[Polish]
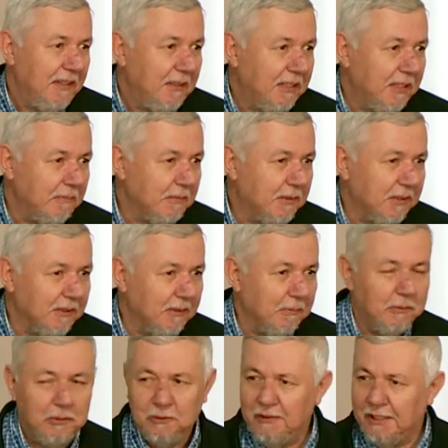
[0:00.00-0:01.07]
tym, co
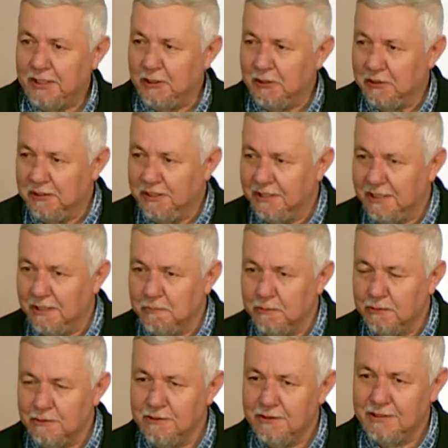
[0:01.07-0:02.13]
było dwa tygodnie
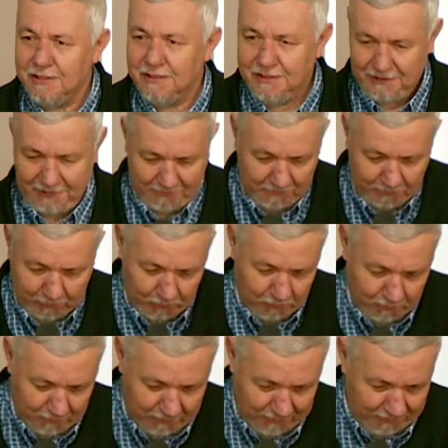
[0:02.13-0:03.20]
temu, że było
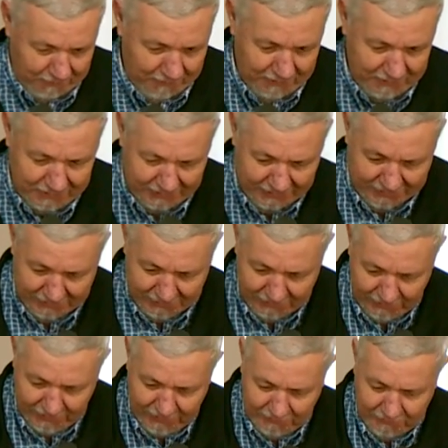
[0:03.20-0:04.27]
nudno i takie
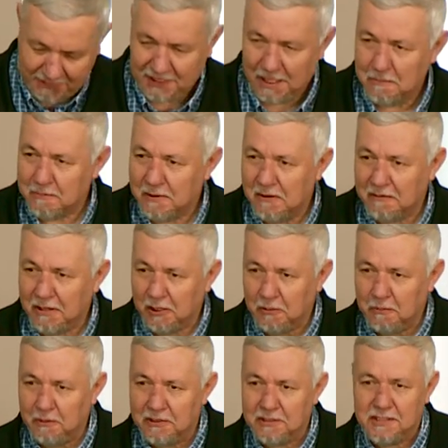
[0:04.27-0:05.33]
wstępne
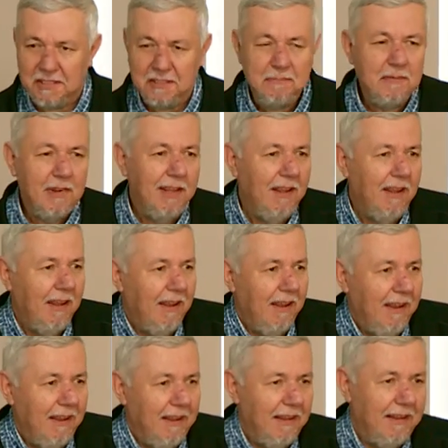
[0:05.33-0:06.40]
wiadomości.
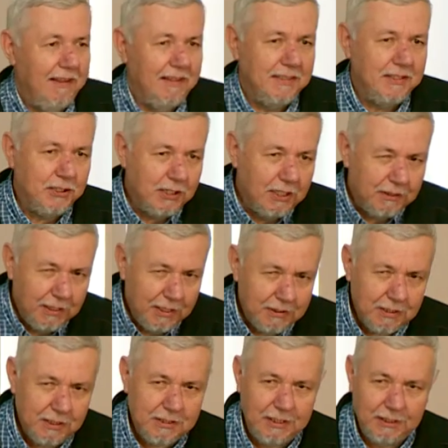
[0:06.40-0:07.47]
E, dzisiaj
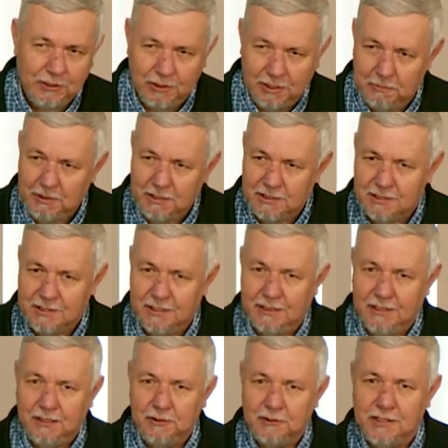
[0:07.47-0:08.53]
też jeszcze trochę będzie z
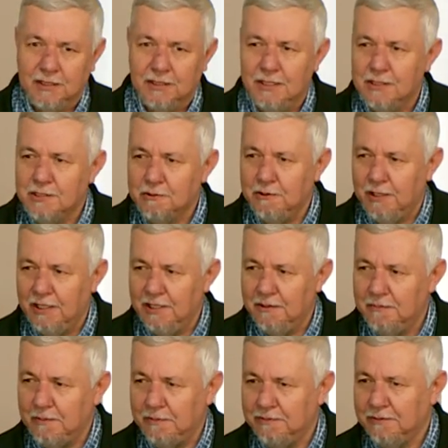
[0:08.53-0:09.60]
takiego zakresu,
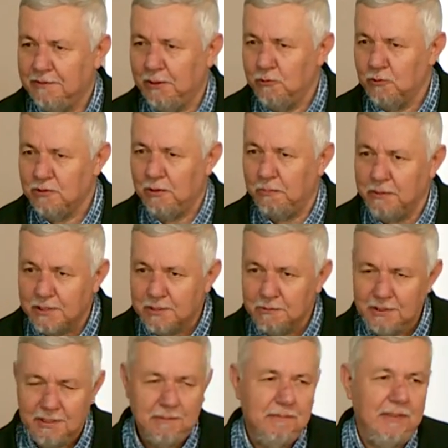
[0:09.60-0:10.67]
ale no, to już
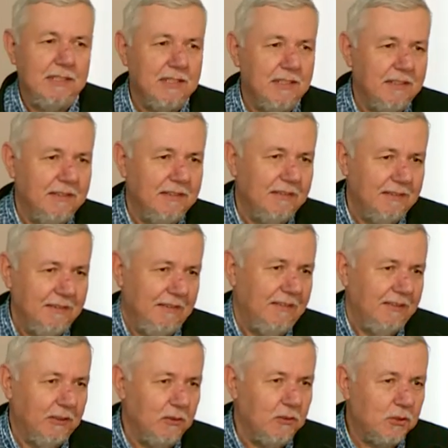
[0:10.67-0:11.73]
obiecuję, będzie
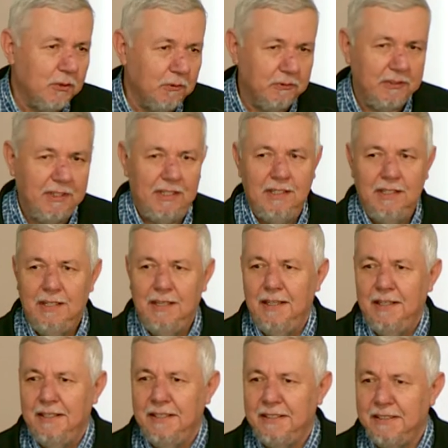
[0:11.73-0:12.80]
końcówka.
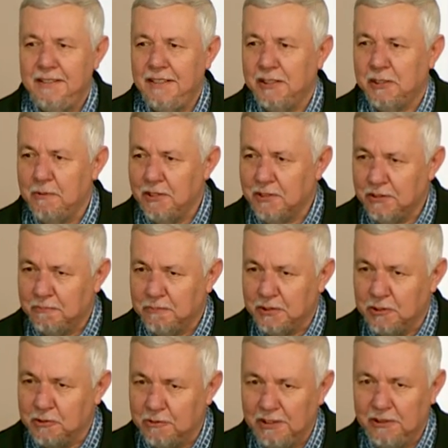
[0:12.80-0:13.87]
E, natomiast od
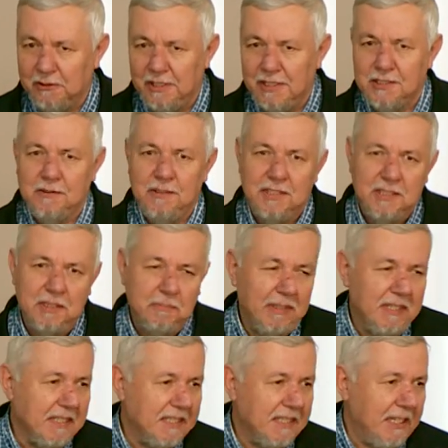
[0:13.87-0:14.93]
przyszłego razu, jeśli
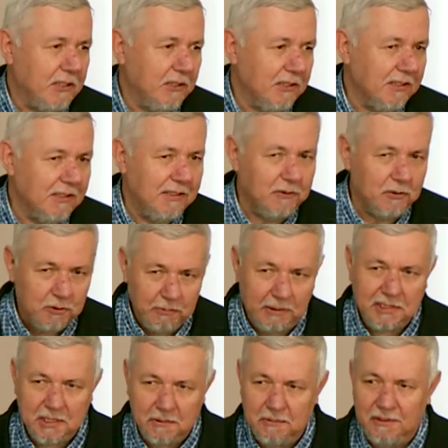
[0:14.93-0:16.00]
Pan zdarzy, już
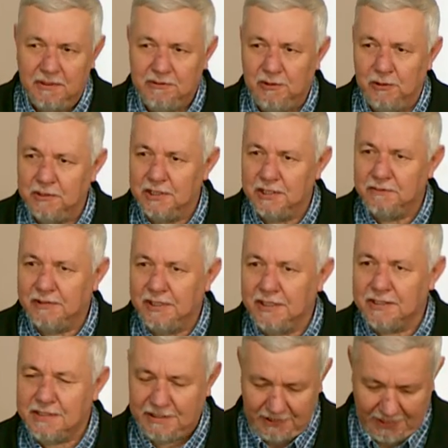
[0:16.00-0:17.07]
będziemy wchodzić w
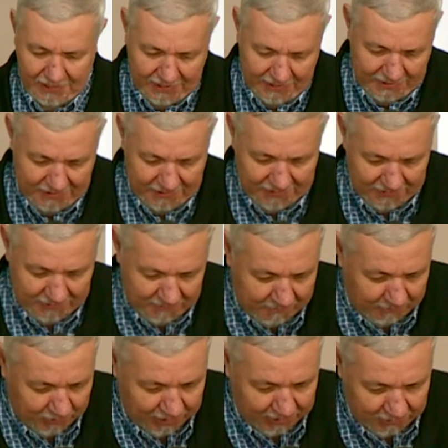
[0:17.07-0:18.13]
tekst
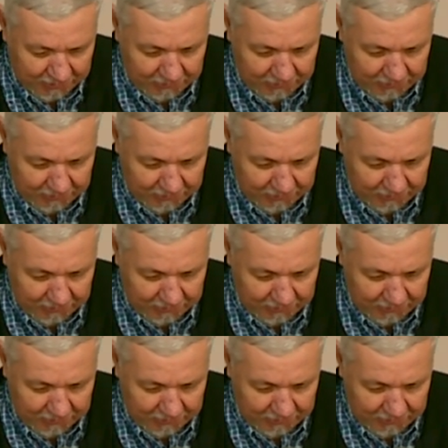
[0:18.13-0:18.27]
Bożego